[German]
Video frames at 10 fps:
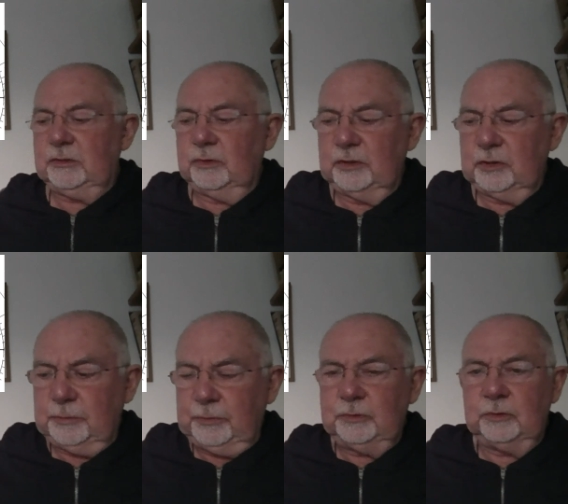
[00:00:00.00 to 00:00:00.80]

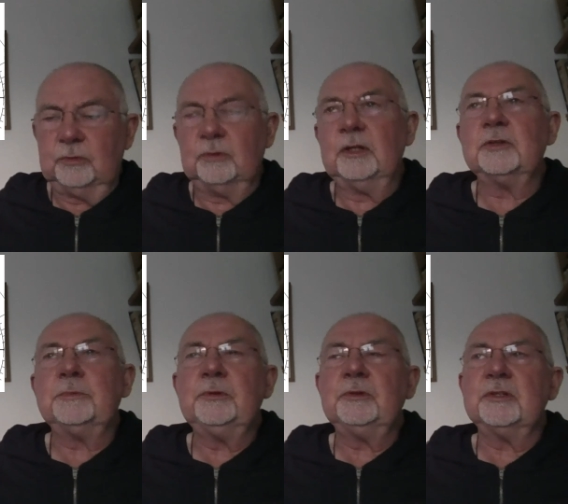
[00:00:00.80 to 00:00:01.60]
Uranus-Pluto?
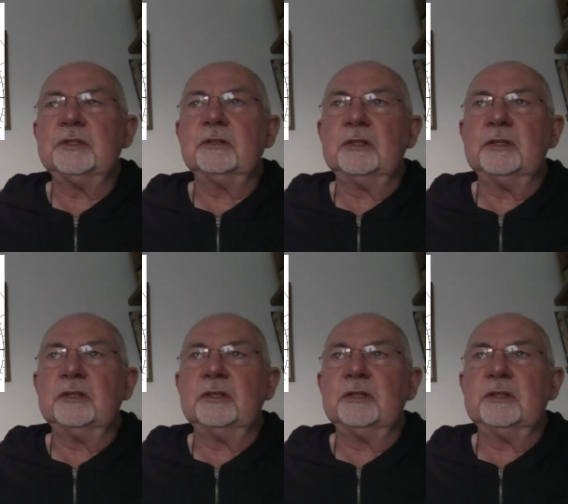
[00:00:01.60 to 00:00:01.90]
Uranus-Pluto ist eine